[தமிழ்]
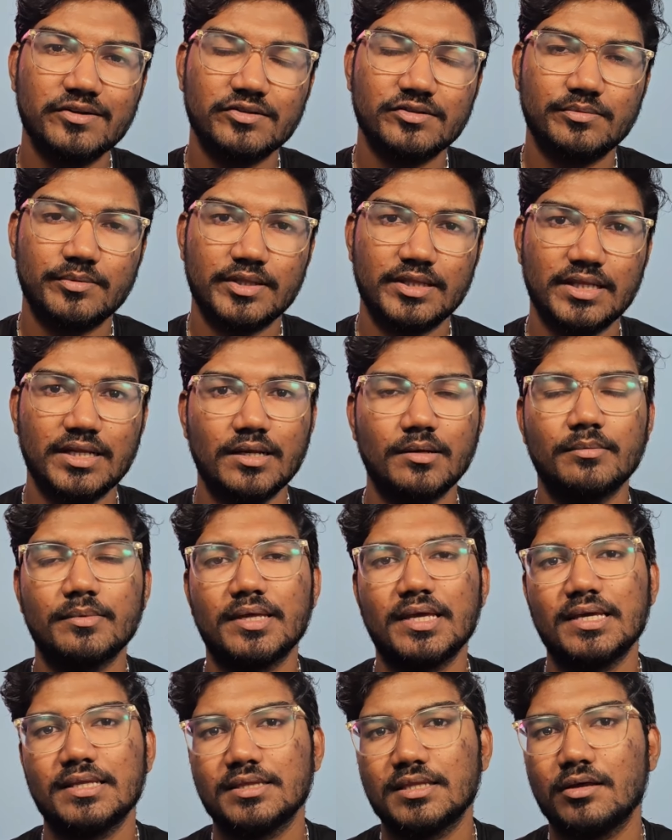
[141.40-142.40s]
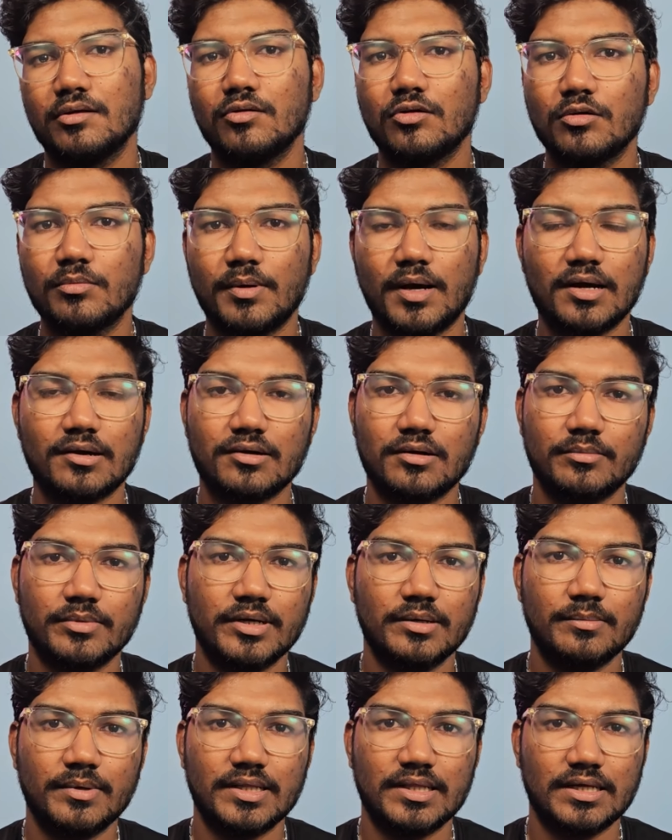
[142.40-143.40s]
நெட்ஒர்க்ஸ் பற்றி நம்ம ஏன் இந்த அளவுக்கு பார்க்கணும்
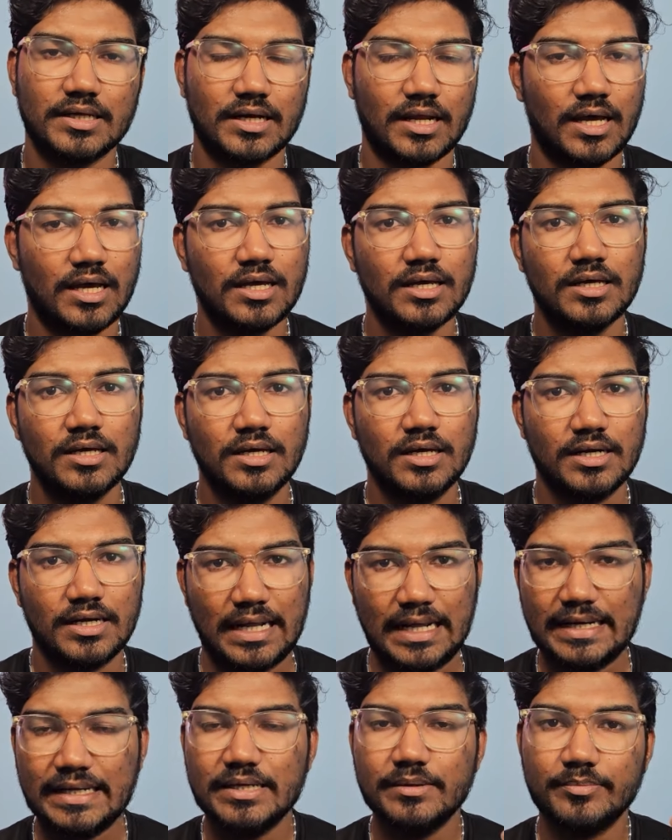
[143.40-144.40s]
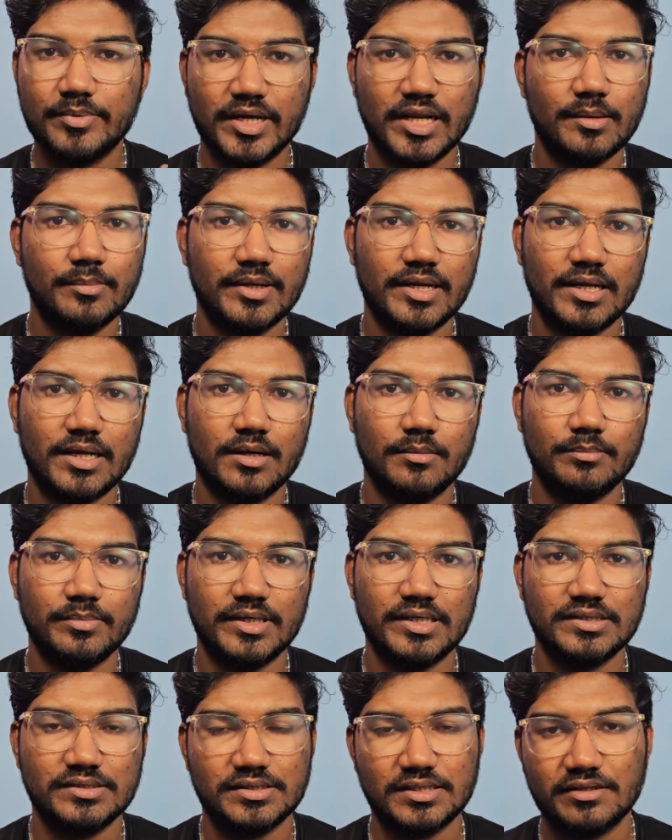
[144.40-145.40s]
அப்படின்னு பார்த்தீங்கன்னா நிறைய பெரிய பெரிய
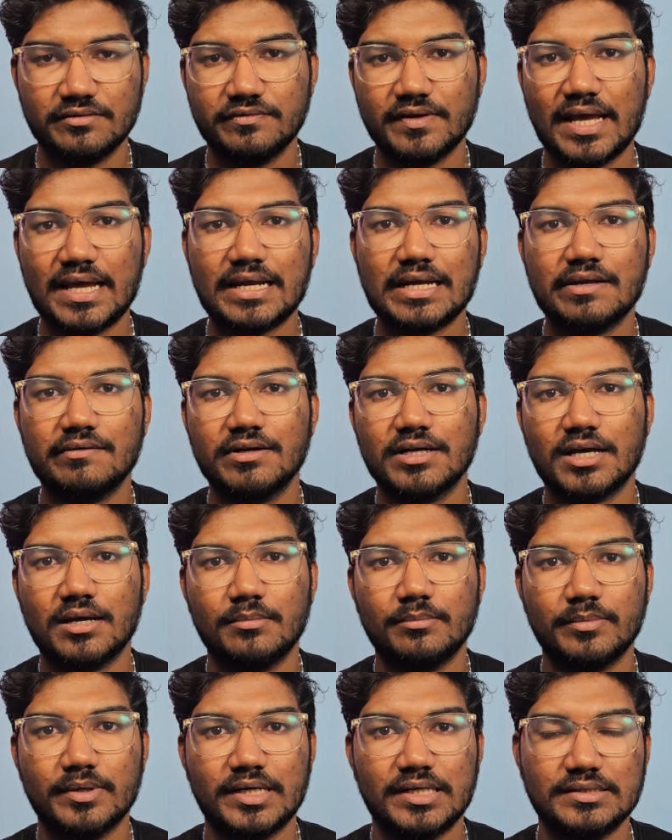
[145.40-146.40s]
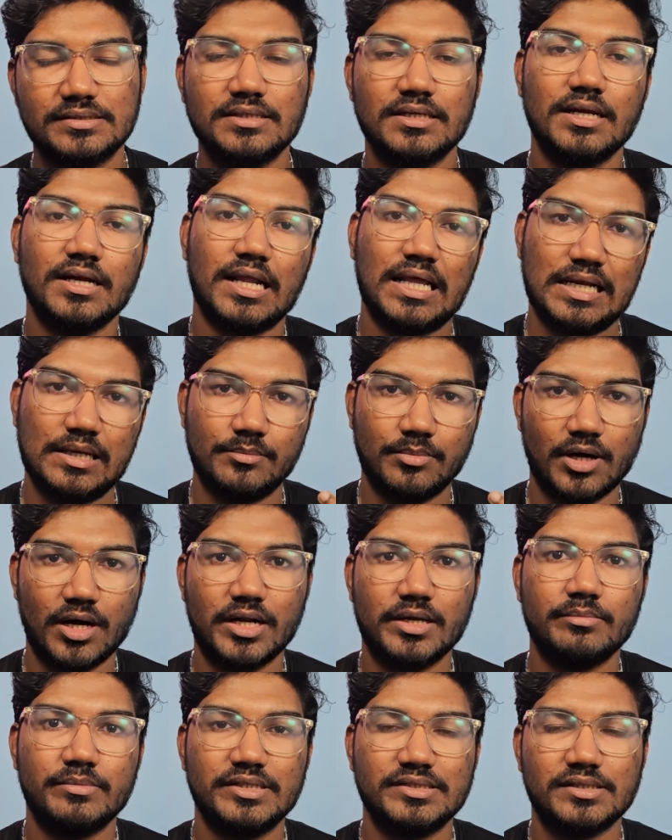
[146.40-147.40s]
கம்பெனிஸ் இந்த ஃபேங் லெவல் கம்பெனிஸ் இல்லை நிறைய
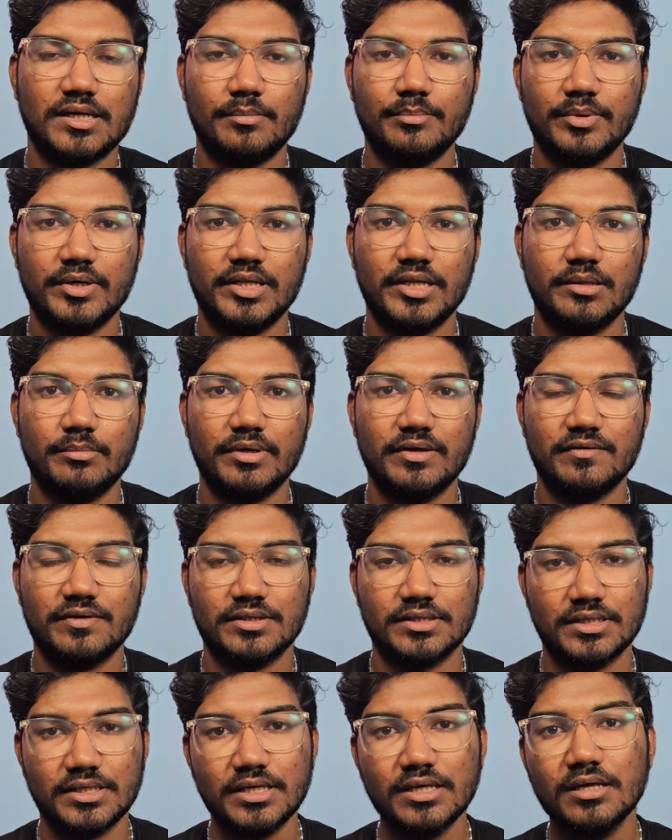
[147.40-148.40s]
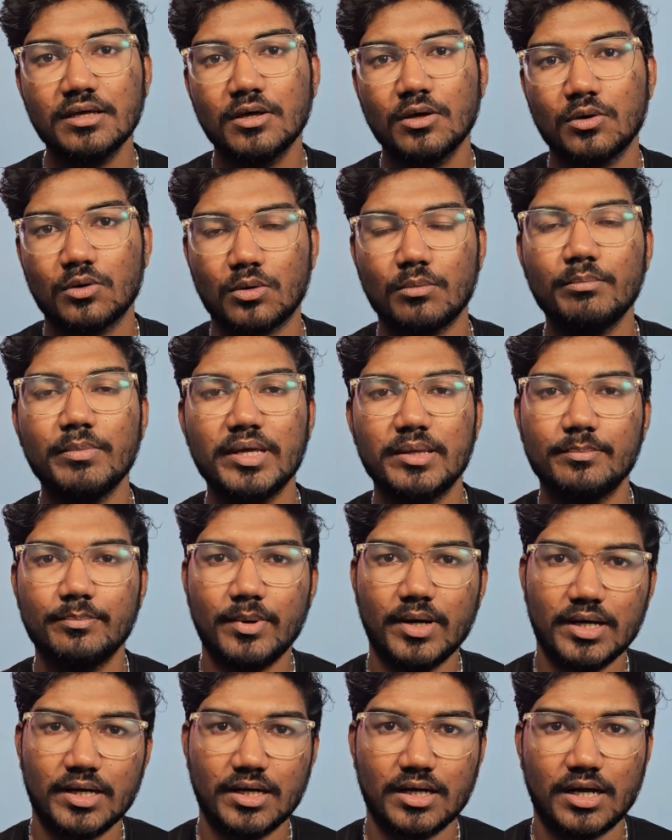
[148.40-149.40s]
ப்ராடக்ட் பேஸ் கம்பெனிலையுமே வந்து ரொம்ப
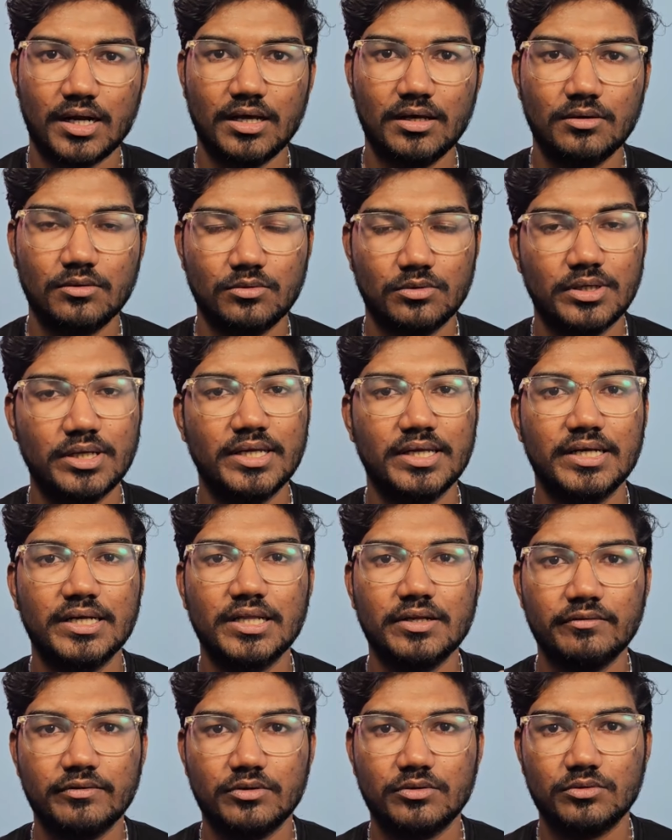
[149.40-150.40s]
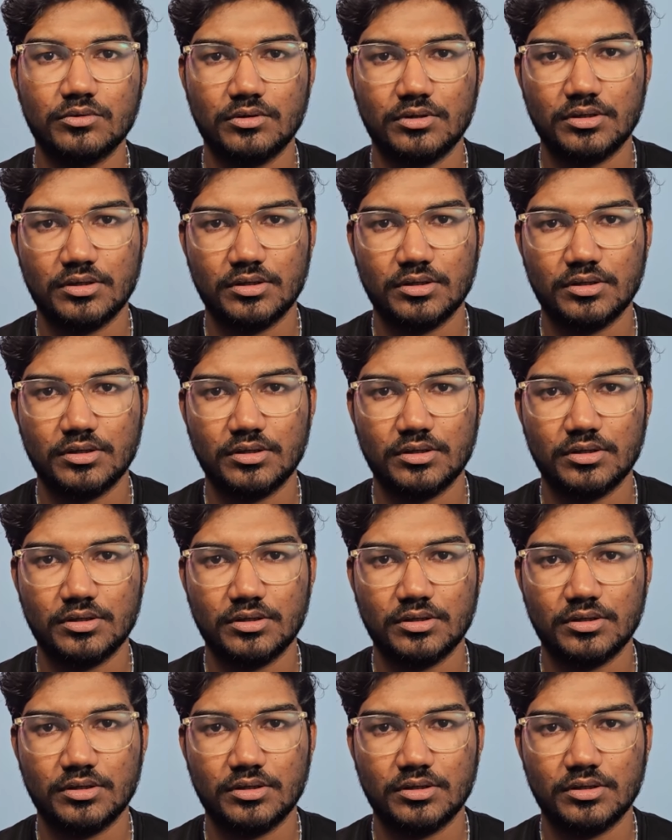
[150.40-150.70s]
இம்பார்ட்டண்ட்டாக ஒரு இன்டர்வியூ